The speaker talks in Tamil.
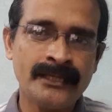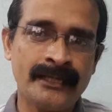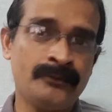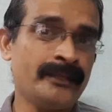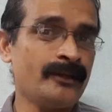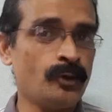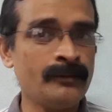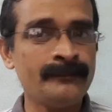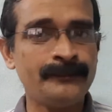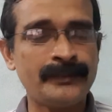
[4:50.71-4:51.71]
என்னுடைய
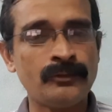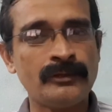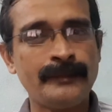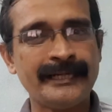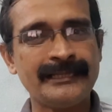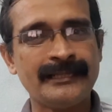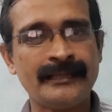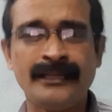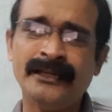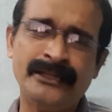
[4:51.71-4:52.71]
ஹோம் டவுனுக்கு பக்கத்தில்
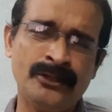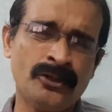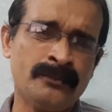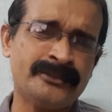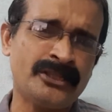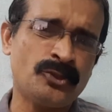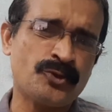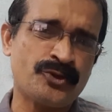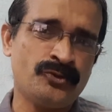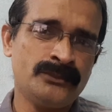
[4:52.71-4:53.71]
இருந்தால் இன்னும் ரொம்ப
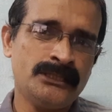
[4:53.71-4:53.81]
சந்தோஷம்